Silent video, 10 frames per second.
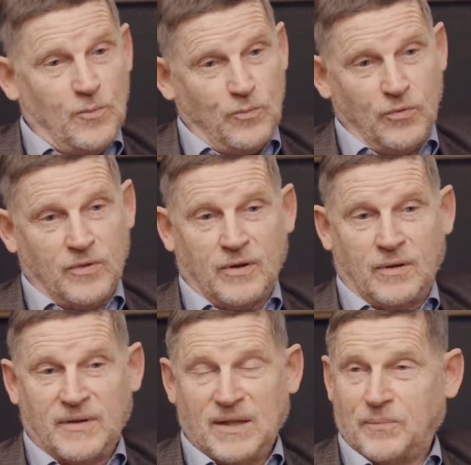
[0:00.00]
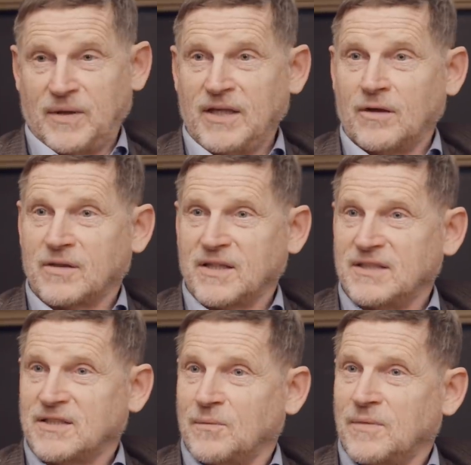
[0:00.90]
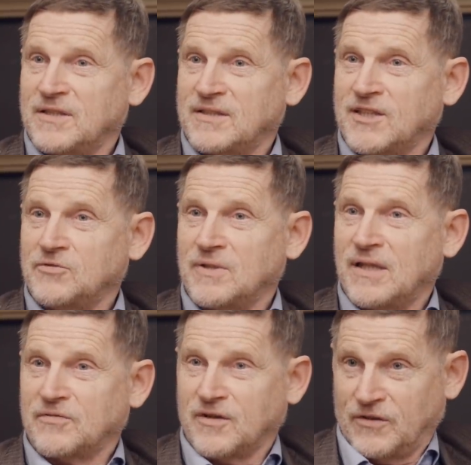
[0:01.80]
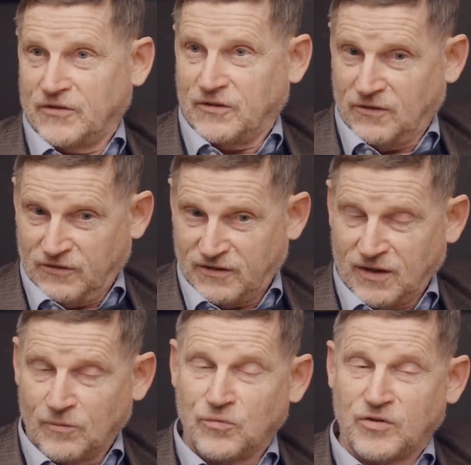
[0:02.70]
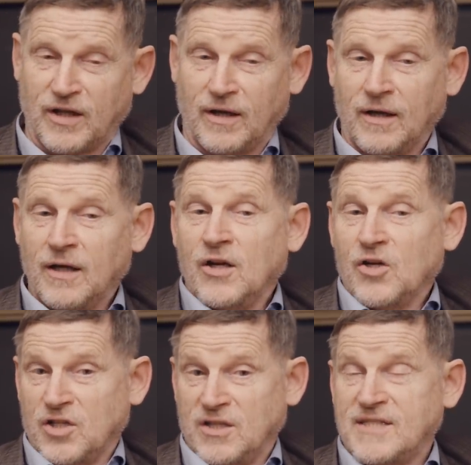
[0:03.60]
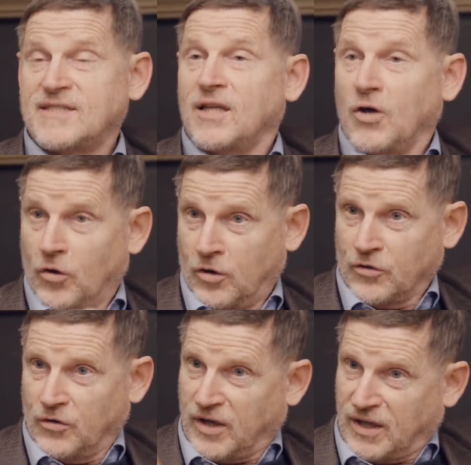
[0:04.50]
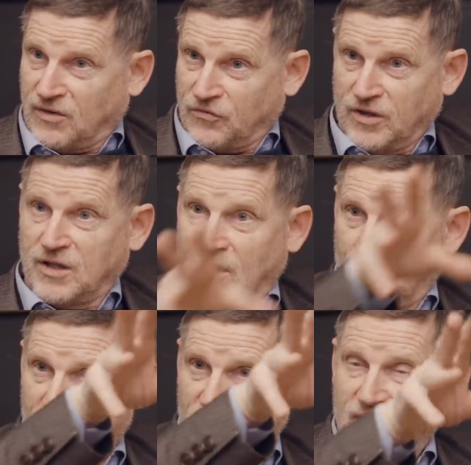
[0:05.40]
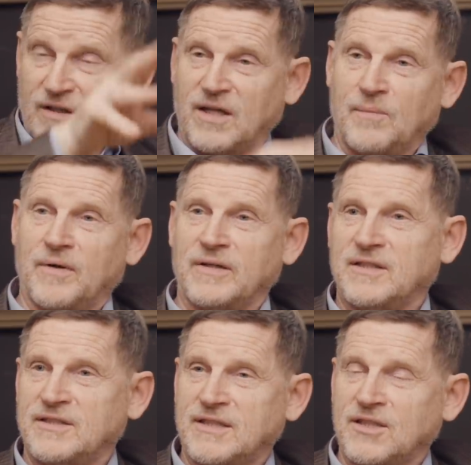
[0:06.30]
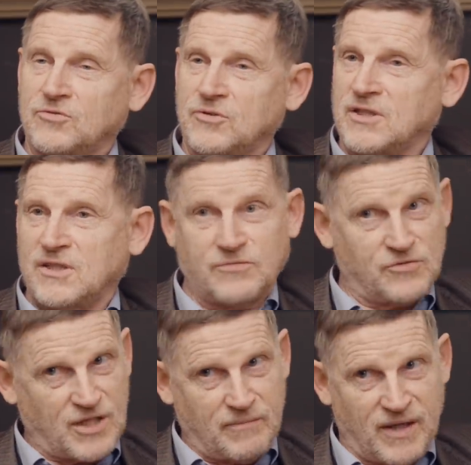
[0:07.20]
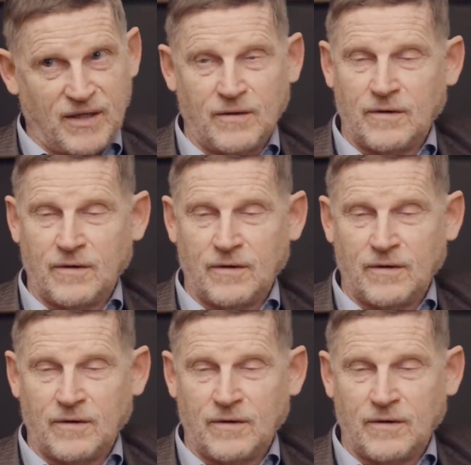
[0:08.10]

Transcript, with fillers: Pour des pays en crise comme les États-Unis et la France, c'est un butin. J'ai dit c'est l'or de Kadhafi qui est placé dans les banques des États-Unis et qui vont jamais